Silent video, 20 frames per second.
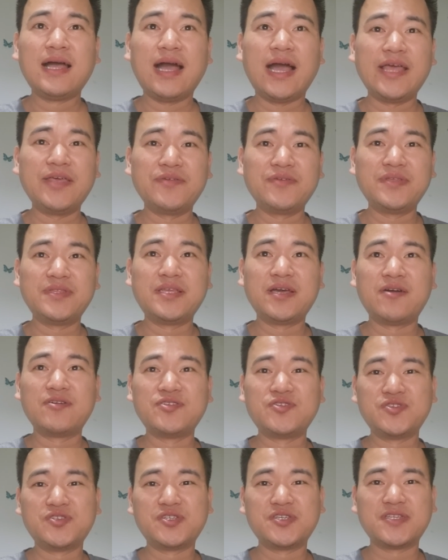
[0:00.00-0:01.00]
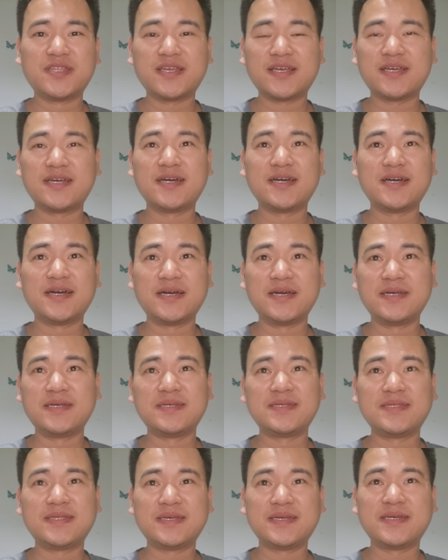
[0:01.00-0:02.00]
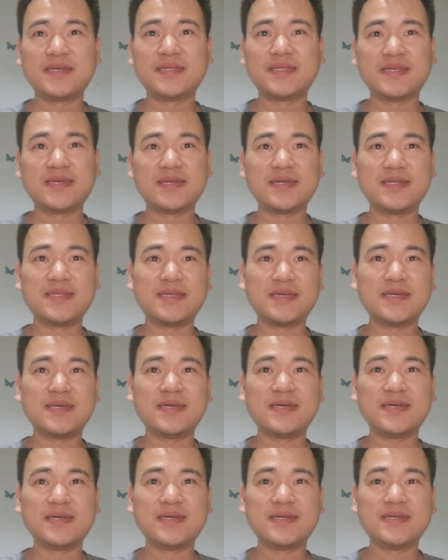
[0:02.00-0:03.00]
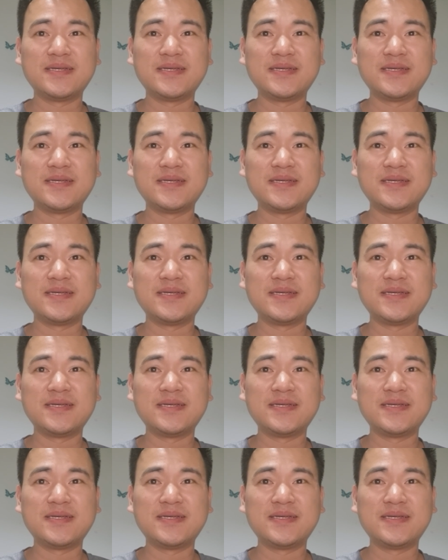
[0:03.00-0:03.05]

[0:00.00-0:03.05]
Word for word: 还有一条就是那个那个那个那个，